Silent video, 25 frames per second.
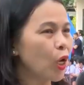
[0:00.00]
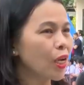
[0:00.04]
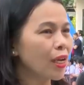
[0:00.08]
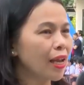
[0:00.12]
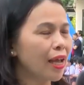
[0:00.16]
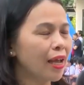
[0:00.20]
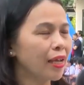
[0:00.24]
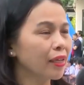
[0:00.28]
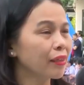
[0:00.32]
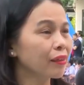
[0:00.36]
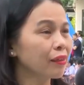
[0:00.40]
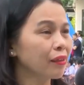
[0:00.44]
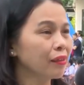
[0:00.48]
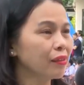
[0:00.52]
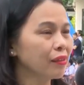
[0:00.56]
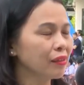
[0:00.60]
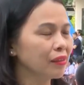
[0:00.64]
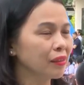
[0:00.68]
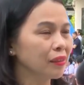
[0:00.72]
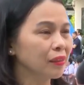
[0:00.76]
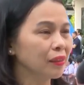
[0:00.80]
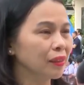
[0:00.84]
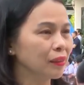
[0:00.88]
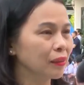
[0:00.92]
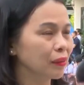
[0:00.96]
Có lẽ
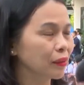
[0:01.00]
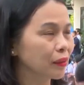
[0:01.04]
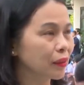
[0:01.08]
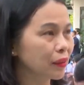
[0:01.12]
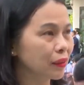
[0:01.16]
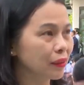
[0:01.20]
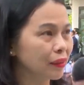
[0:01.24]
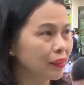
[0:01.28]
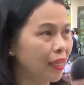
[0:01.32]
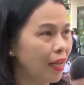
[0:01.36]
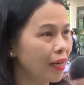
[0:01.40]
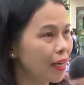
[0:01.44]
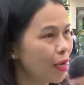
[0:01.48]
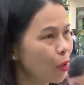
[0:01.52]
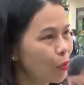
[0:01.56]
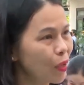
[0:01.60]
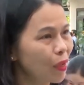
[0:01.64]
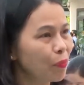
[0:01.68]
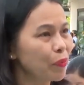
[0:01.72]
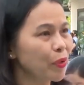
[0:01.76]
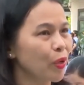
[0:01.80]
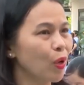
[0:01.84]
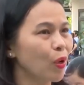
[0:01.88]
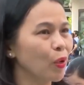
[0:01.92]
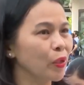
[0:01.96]
từ đã lâu
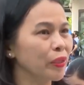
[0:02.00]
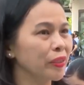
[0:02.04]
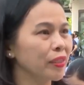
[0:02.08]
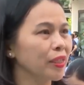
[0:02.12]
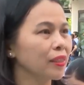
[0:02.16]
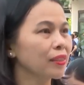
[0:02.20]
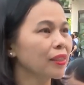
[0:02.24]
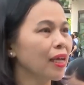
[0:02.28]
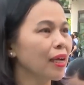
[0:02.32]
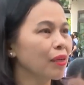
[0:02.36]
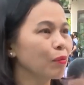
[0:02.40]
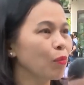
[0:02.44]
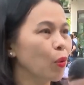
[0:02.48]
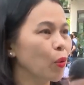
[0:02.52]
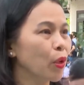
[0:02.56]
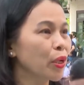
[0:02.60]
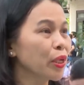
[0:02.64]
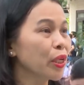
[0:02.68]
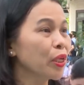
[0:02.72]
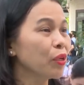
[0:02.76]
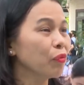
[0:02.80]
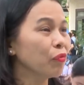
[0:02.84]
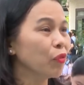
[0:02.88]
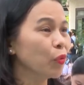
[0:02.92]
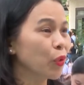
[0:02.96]
lắm rồi trở thành một
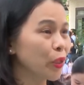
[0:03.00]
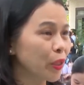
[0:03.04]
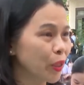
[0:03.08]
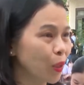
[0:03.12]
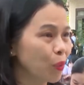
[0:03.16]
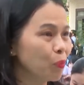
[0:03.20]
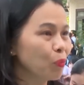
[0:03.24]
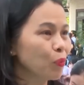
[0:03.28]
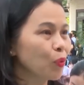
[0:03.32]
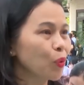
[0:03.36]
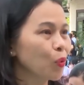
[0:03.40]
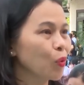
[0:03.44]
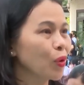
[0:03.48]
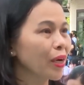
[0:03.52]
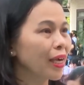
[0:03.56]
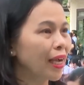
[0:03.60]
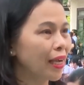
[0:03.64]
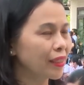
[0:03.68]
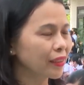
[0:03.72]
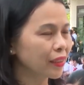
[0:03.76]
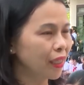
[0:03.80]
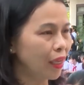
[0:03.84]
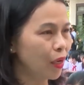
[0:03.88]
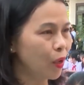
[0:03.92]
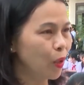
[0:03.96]
cái niềm vui chung của
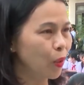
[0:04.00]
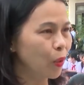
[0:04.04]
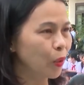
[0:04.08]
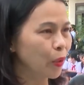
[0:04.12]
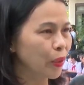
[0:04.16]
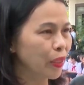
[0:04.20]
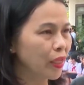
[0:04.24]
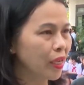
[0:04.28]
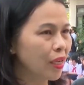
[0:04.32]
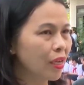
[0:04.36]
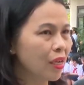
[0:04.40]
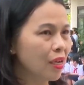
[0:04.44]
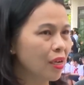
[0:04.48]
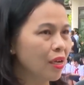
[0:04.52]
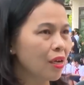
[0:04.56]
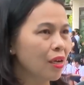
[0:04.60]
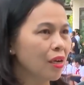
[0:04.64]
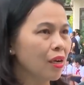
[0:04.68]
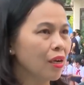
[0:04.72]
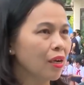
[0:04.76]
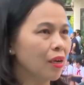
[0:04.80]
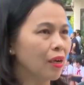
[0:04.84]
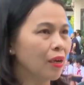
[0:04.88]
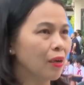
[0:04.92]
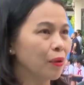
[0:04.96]
cả xã hội.
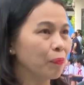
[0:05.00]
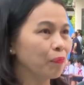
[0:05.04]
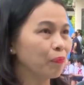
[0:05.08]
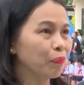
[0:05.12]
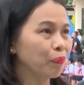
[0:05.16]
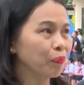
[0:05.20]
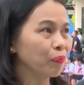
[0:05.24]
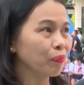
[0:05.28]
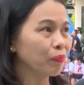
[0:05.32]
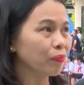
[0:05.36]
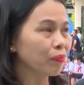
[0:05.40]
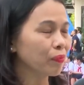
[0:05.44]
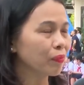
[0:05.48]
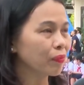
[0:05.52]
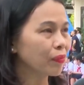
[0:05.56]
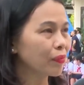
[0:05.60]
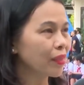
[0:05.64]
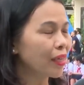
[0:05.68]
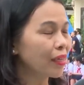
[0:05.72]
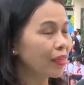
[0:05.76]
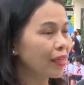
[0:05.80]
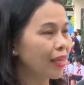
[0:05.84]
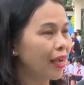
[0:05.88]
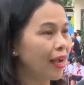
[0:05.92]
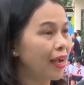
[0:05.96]
À,
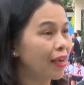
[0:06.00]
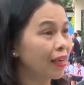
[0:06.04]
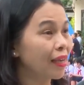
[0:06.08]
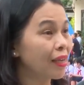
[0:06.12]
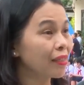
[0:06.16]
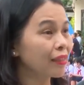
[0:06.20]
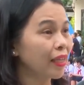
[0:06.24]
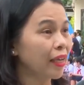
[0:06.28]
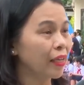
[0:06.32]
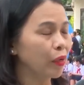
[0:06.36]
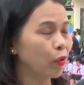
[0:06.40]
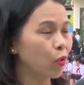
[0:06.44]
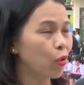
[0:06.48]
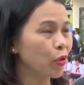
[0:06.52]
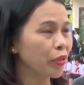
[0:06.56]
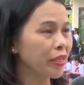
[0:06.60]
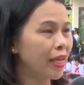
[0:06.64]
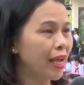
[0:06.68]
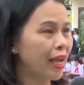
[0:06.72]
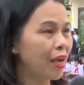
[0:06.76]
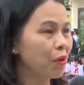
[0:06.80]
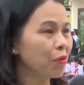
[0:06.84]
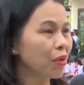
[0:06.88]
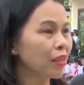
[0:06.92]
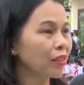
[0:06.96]
tất cả các thầy cô
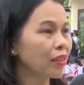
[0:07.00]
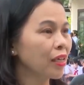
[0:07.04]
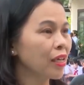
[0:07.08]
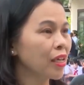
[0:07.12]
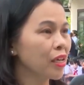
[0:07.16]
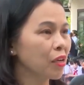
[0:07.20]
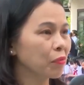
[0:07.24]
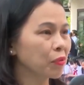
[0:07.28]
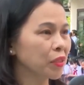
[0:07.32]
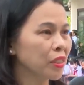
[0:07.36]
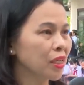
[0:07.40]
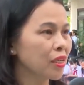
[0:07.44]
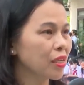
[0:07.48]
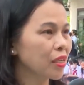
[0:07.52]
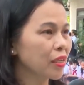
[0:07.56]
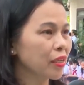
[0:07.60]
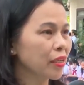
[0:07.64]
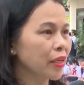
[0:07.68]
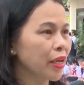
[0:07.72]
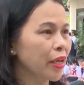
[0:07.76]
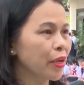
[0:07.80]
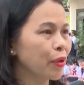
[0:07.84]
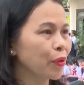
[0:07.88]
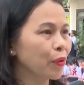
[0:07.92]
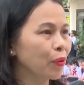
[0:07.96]
giáo, các thế hệ học sinh
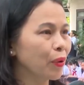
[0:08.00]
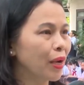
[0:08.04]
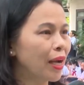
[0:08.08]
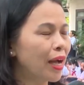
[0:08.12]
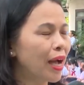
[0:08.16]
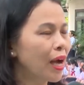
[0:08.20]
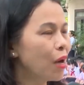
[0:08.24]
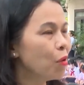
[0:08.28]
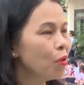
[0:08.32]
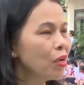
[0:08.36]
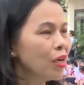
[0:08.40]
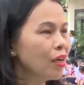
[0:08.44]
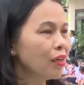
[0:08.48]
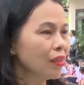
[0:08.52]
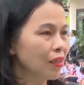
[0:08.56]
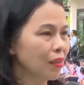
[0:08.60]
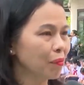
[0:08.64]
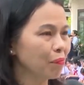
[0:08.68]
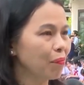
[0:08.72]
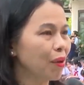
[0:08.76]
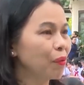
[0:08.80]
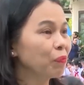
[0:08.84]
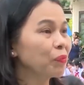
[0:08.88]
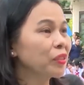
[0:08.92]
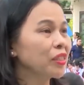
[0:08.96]
đều háo hức
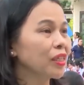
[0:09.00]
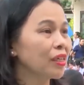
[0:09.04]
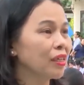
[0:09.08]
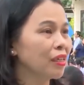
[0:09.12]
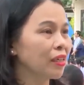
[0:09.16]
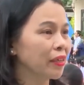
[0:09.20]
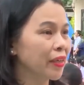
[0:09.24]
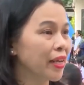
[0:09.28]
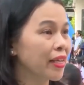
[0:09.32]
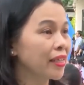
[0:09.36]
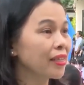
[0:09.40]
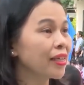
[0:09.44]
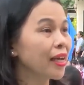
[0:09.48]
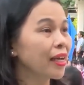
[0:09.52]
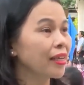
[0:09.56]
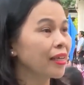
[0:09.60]
mong chờ đến